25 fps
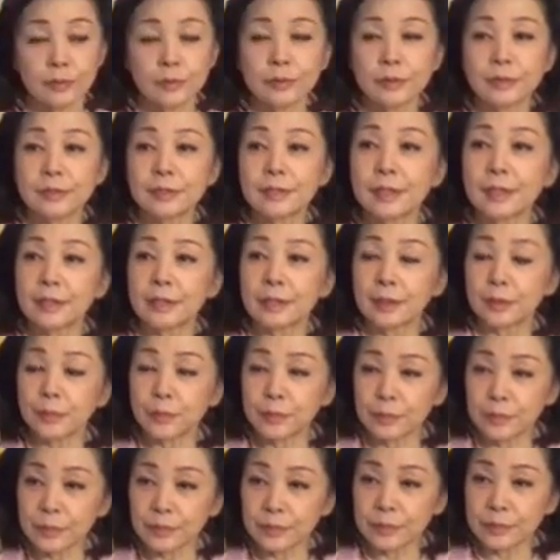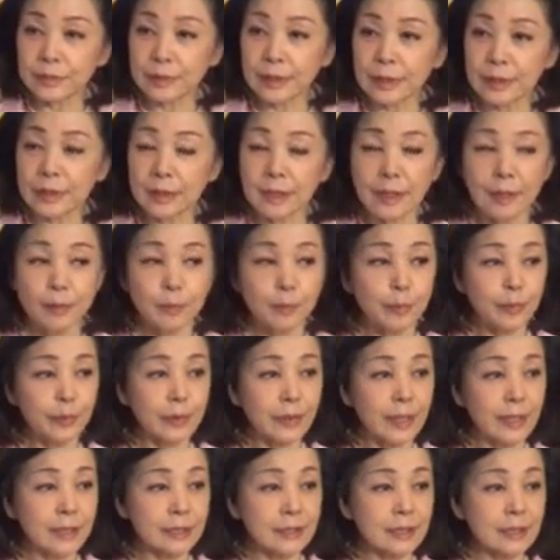軍事的なことを言ったり、憲法
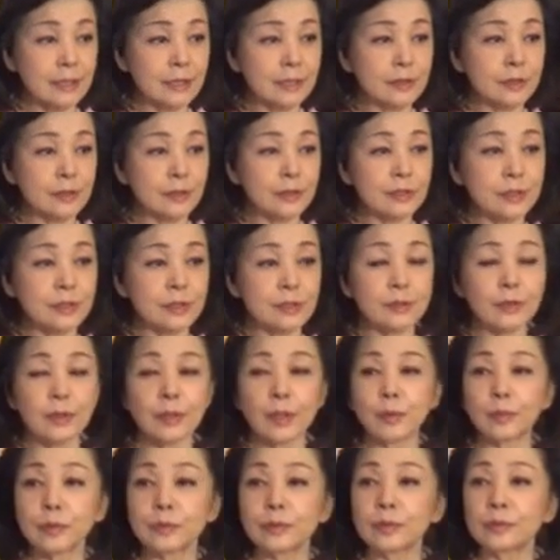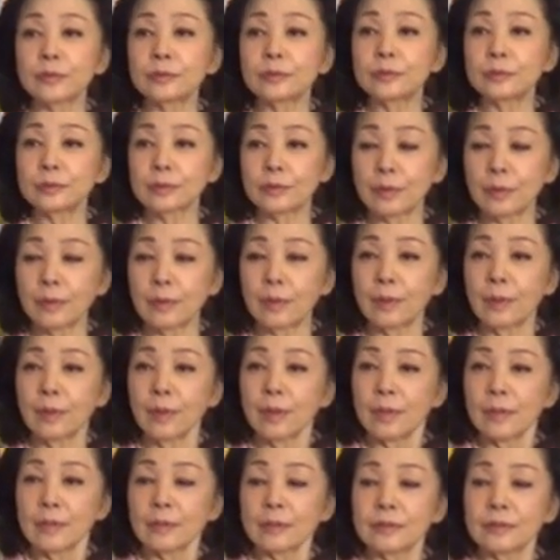改正に通じるようなことを言うと、うん、